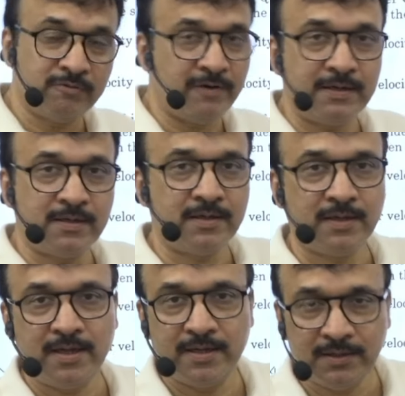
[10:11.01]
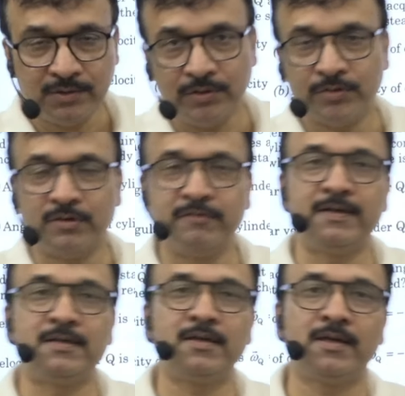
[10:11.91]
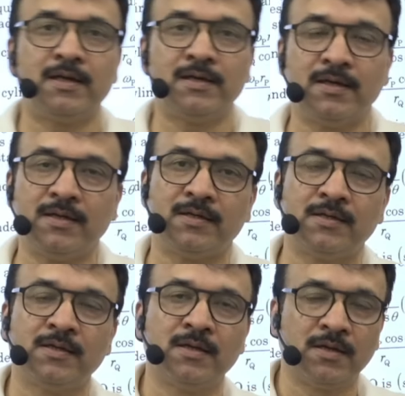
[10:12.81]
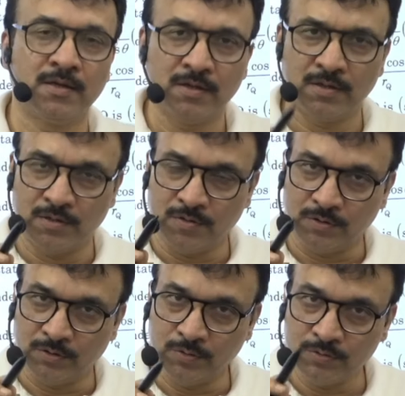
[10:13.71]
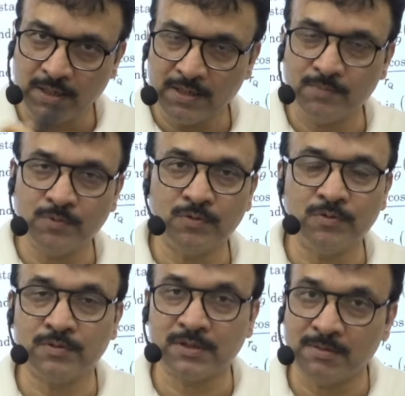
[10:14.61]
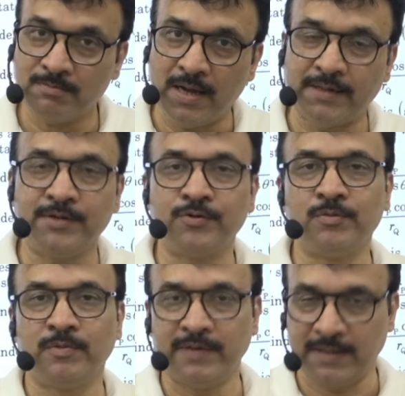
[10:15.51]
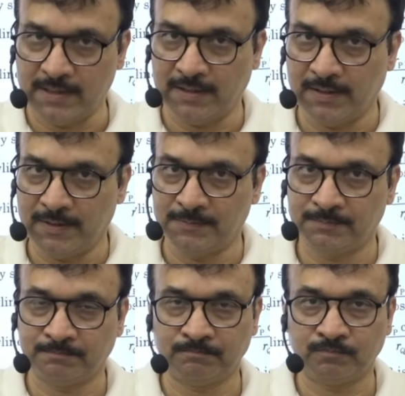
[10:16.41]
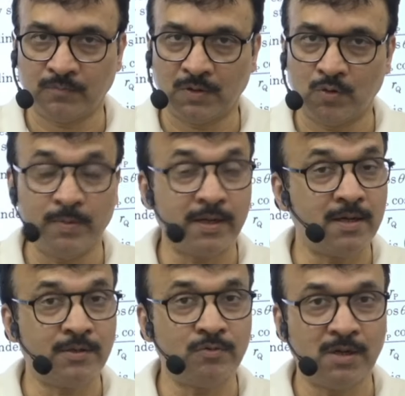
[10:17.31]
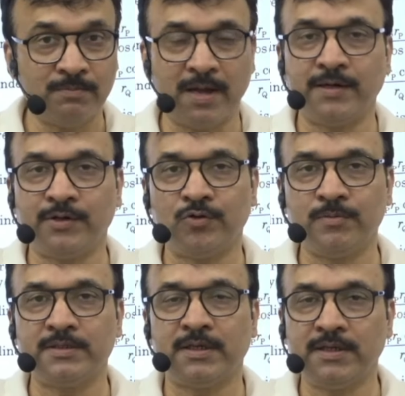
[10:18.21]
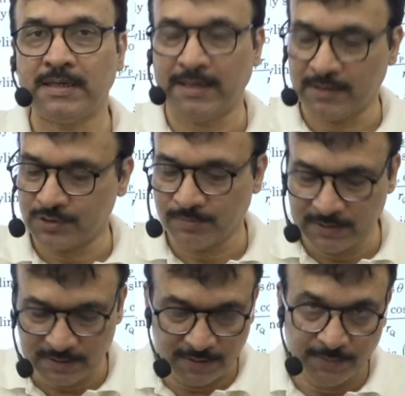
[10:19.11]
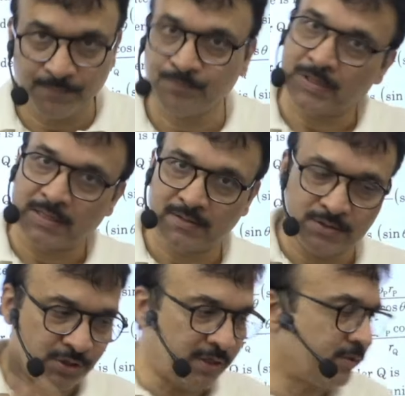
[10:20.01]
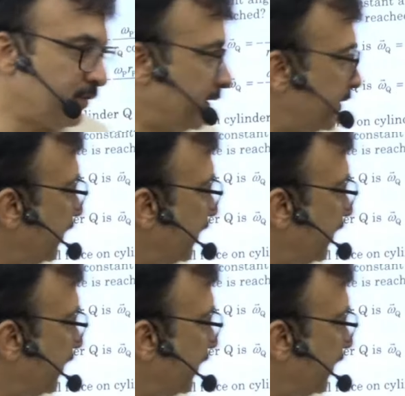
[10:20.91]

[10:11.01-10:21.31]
वेक्टर क्या है एक तो यूनिट वेक्टर निकालना है और दूसरा हमको उसका मैग्नीट्यूड भी निकालना है ओमेगा क्यू का मैग्नीट्यूड भी चाहिए डायरेक्शन भी चाहिए चलिए तो देखते